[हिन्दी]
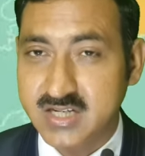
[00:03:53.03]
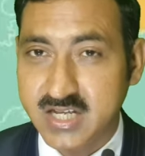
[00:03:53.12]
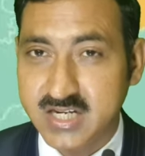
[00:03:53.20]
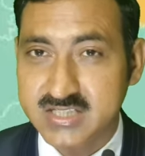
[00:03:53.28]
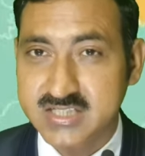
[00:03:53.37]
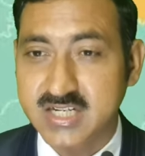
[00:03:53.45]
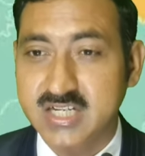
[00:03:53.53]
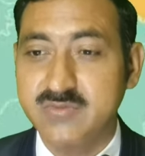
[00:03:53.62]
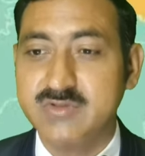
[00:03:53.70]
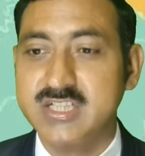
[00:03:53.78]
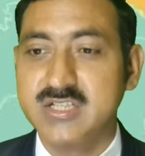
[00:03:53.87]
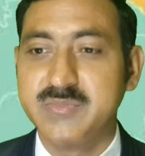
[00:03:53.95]
डायरेक्ट जाके
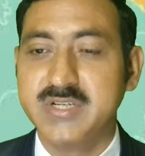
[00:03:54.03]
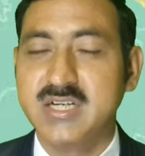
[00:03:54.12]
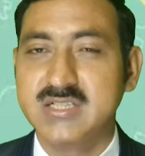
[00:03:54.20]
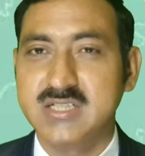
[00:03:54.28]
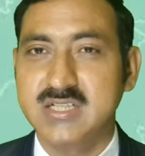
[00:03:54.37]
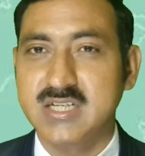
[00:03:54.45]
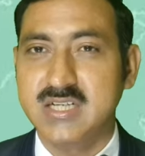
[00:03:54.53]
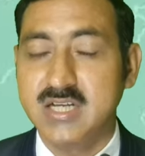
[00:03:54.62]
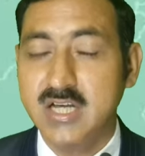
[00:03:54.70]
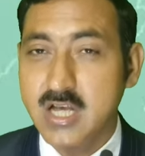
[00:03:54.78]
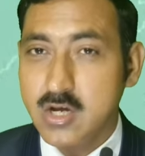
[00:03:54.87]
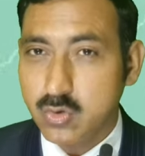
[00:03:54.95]
विजिट भी कर सकते हैं
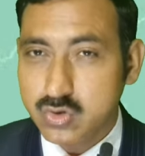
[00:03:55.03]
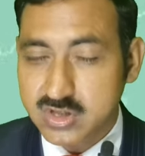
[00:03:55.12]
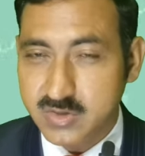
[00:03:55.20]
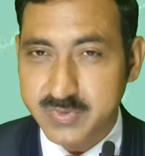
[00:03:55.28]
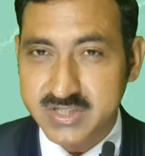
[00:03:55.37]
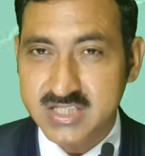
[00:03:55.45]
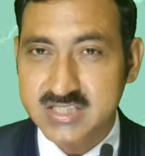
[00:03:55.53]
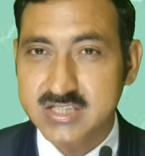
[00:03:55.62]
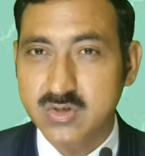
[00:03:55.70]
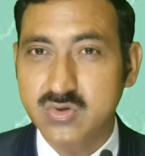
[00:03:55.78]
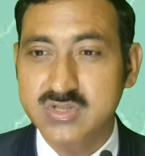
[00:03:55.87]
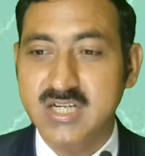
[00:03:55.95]
उत्तर प्रदेश
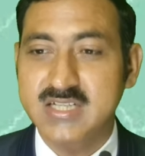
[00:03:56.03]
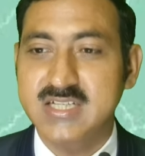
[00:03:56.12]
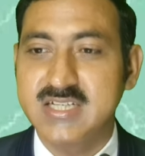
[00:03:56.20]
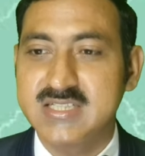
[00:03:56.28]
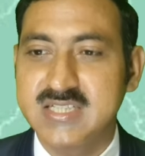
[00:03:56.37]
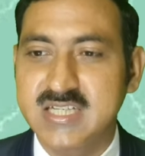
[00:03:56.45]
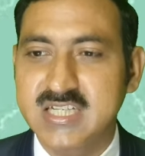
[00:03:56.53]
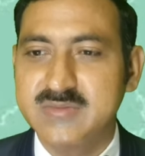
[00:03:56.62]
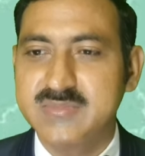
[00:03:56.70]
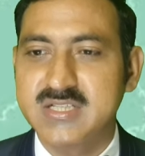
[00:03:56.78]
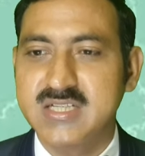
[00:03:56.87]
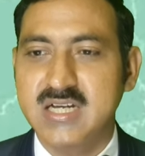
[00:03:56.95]
से लोग जाते हैं
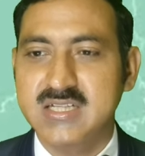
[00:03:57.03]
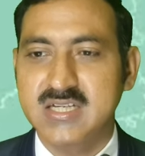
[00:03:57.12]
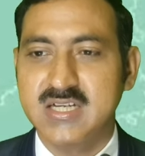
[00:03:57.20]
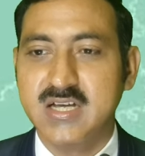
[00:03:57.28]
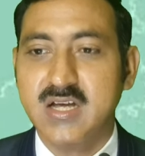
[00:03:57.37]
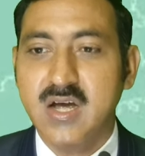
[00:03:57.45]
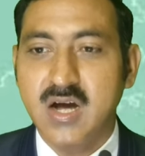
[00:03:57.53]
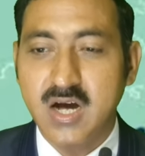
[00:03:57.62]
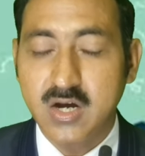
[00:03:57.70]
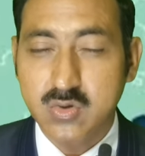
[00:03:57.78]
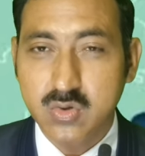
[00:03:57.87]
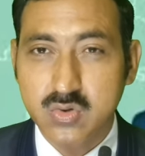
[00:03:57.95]
सिक्किम से जाते हैं
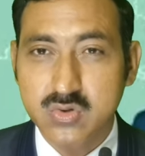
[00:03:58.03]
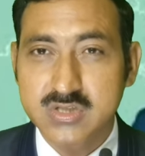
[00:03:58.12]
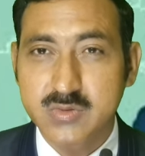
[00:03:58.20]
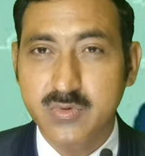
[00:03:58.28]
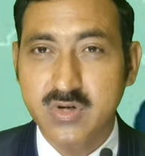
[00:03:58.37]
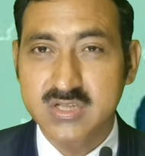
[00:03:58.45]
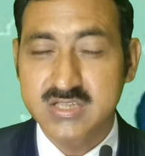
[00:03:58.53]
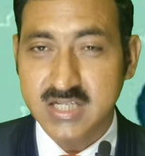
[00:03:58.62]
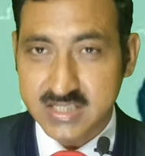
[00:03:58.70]
आ, कौन कौन से बॉर्डर से